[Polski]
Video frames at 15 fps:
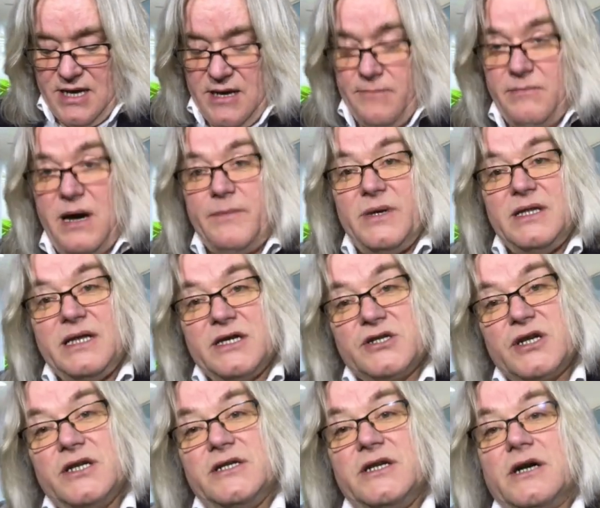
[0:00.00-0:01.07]
Mamy
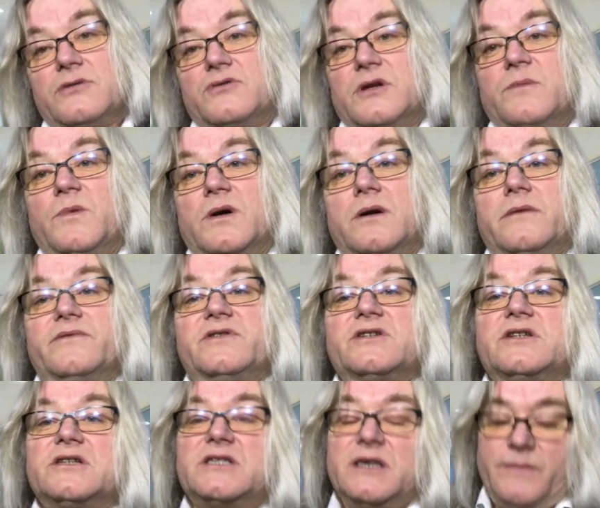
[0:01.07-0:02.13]
narzędzia, które mogą być w
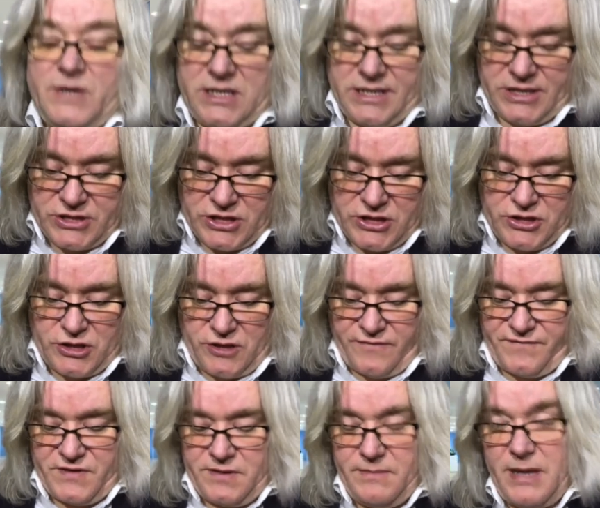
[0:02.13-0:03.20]
systemach
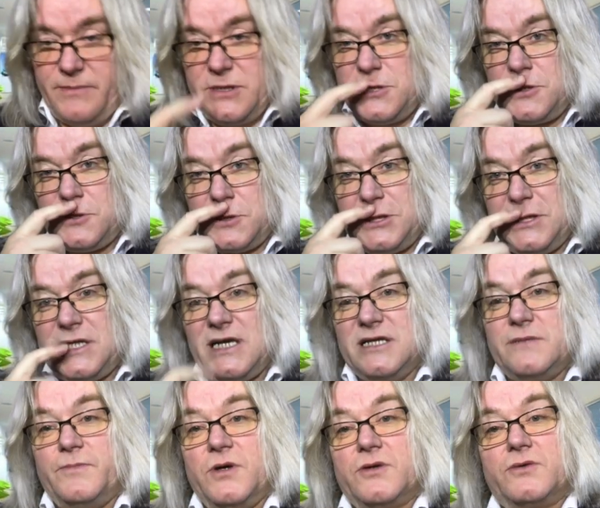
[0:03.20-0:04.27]
narzędziowni. Mamy środki
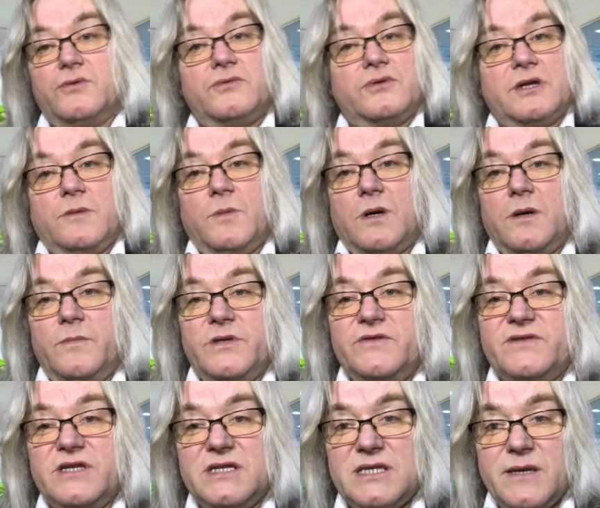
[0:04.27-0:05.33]
transportu, które mogą być w
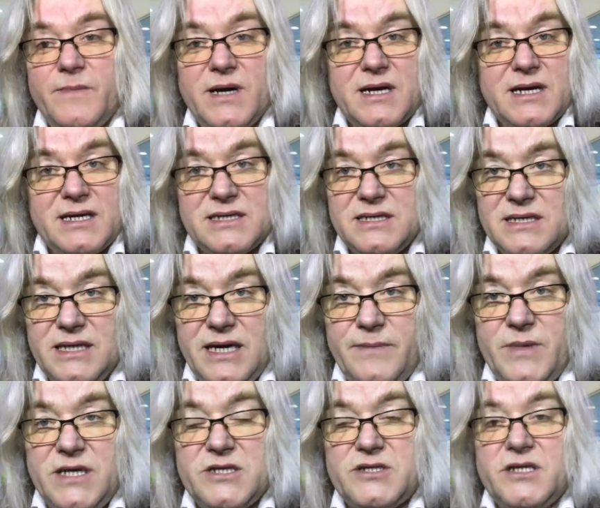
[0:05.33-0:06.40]
systemach klasy
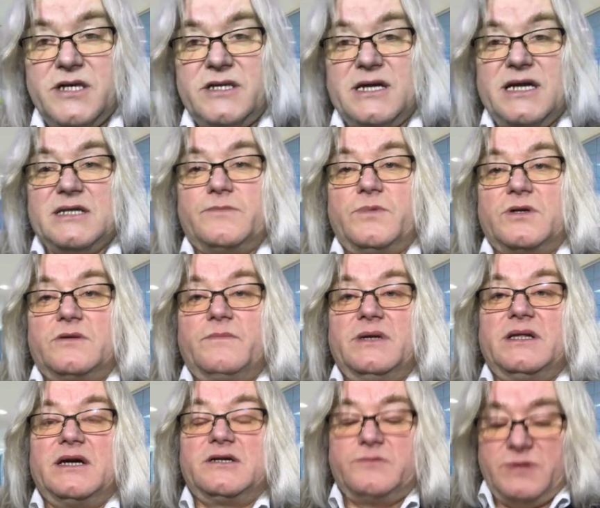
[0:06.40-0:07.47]
TMS, czyli Transport
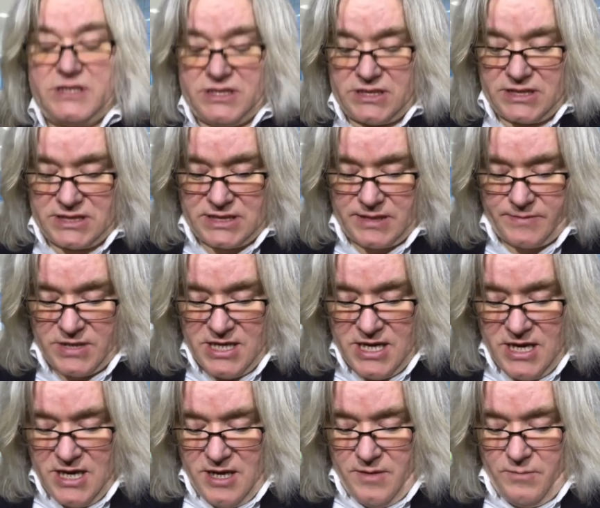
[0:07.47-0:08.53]
Management System.
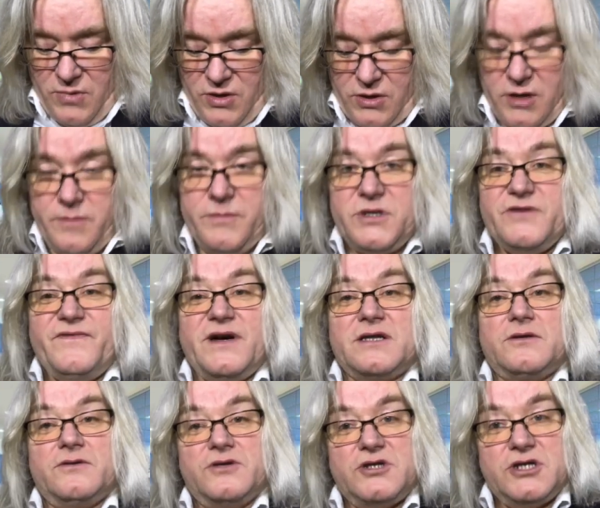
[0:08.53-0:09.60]
Mogą być
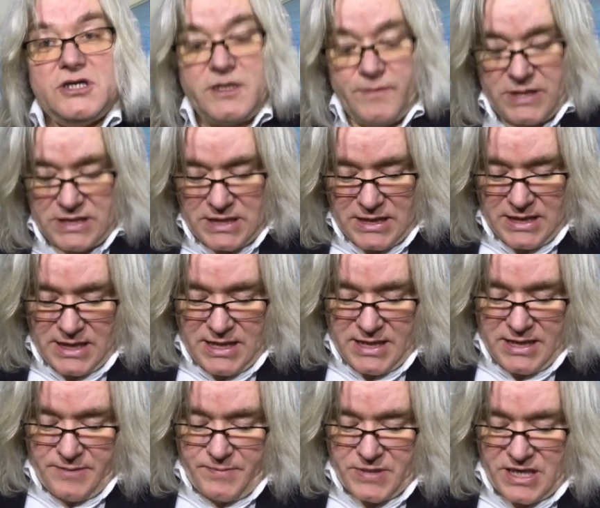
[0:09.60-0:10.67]
wartości niematerialne
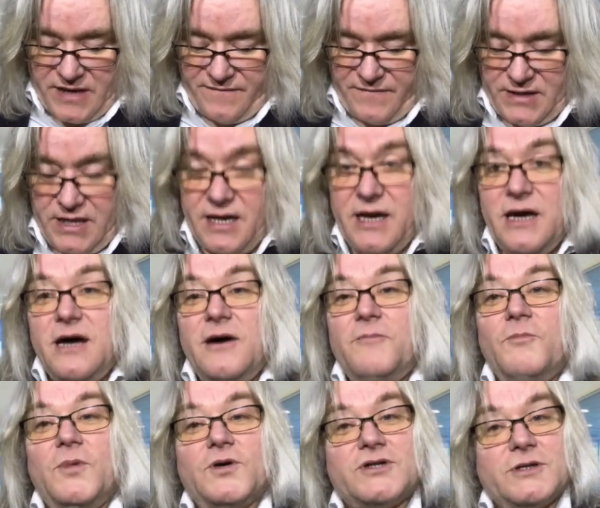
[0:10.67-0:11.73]
i prawne
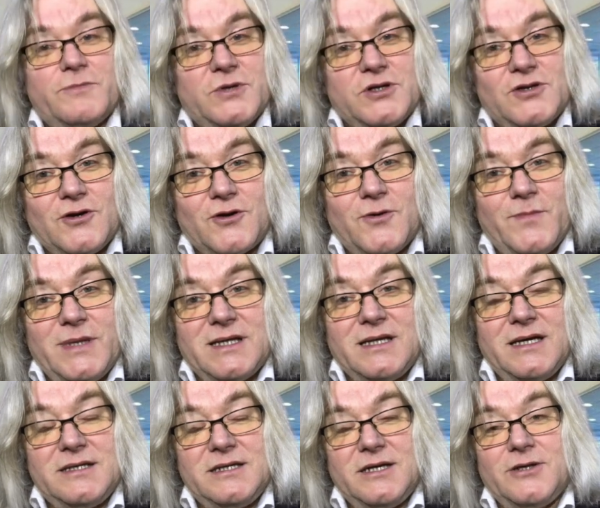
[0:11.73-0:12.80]
może być
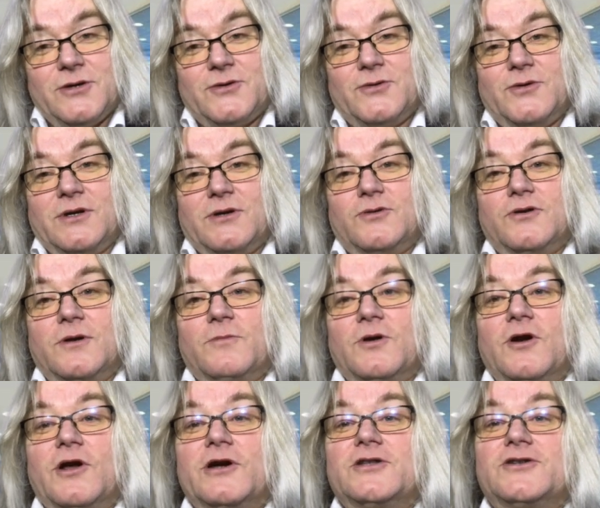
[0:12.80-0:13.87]
dokumentacja, do, którą
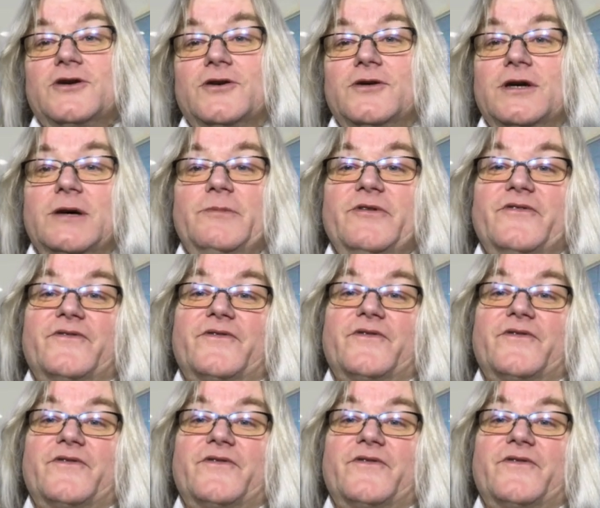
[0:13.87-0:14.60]
kolekcjonujemy, w,